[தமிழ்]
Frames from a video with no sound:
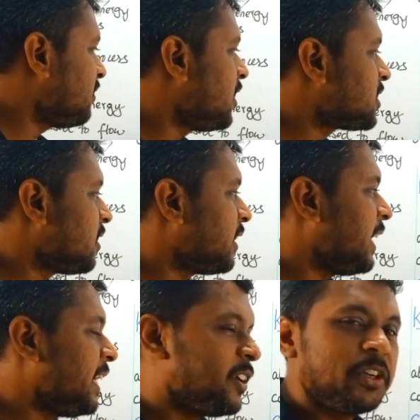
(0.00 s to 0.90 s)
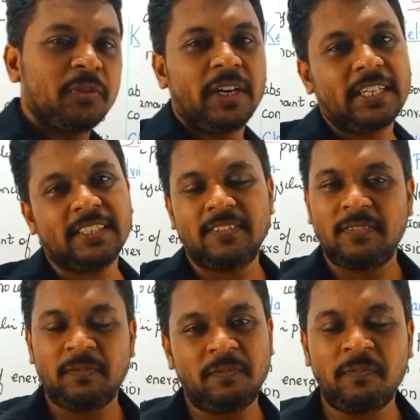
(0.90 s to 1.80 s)
கன்வர்ஷன் ஆஃப் த ஹீட் இன்டு ஒர்க்
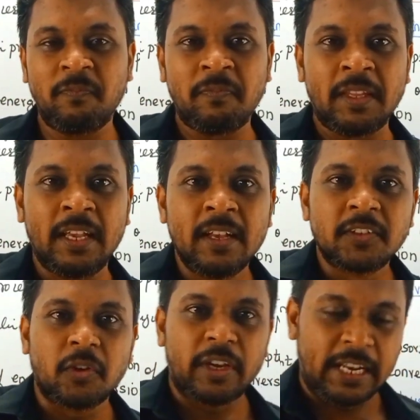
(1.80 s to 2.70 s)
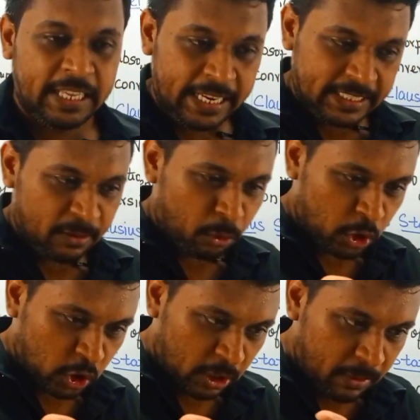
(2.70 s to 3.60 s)
ஸோ ஹீட்டை
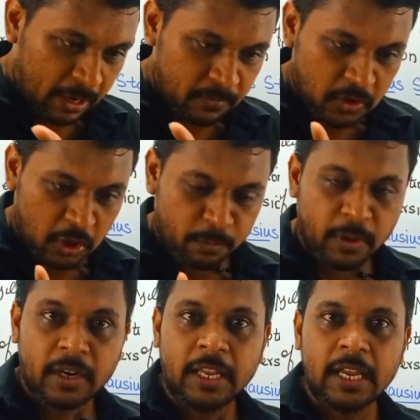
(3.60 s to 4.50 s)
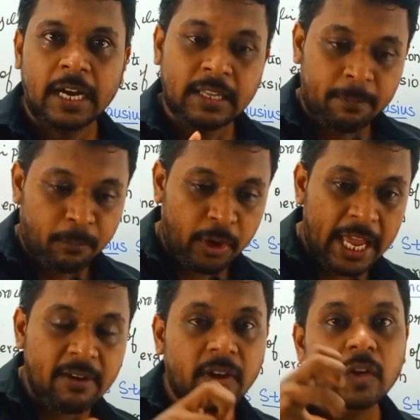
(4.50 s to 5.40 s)
மொத்தமாக அப்சர்வ் பண்ணி அதை
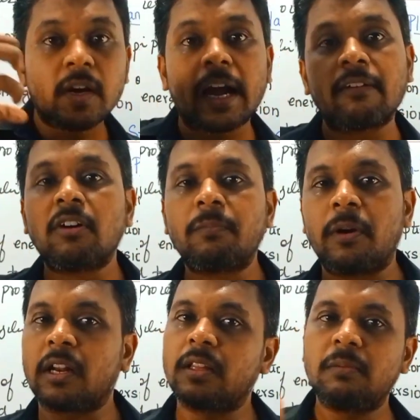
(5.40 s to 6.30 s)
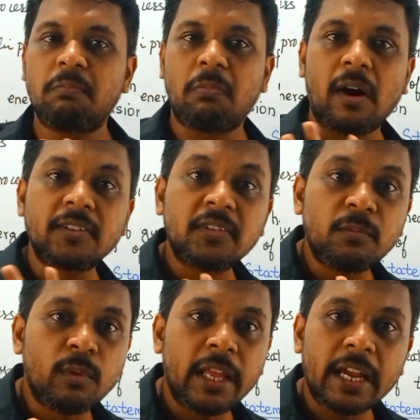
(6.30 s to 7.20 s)
அப்படியே ஒர்க்காக கன்வெர்ட் பண்ணுறது
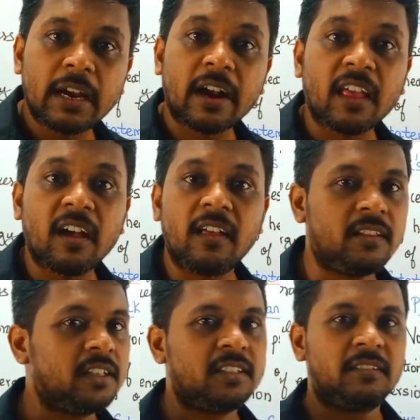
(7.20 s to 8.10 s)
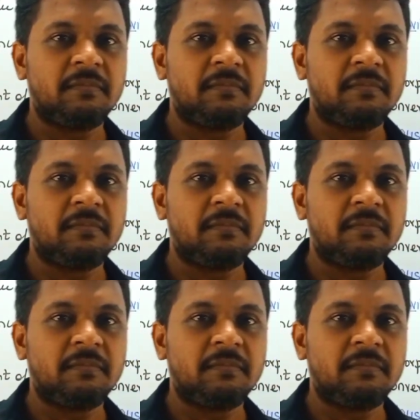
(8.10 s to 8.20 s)
பாசிபிளே கிடையாது